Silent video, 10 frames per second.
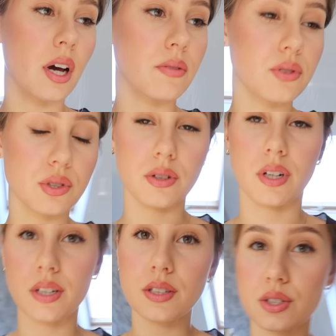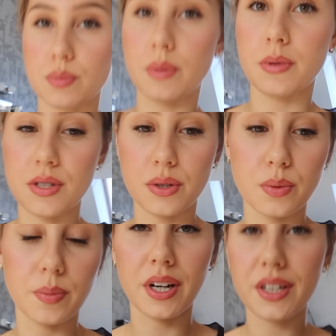A wczoraj też byłam na
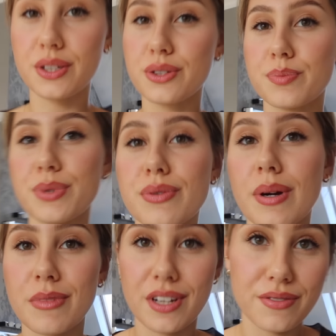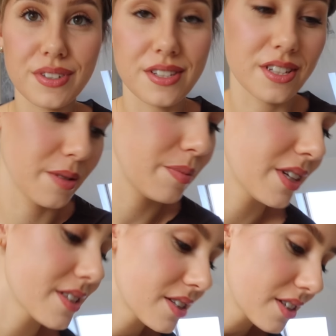zakupach i kupiłam lewisy
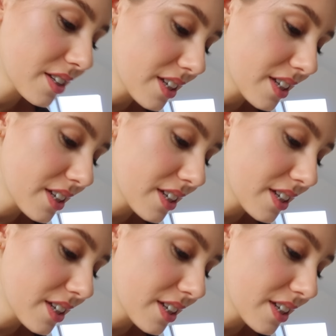501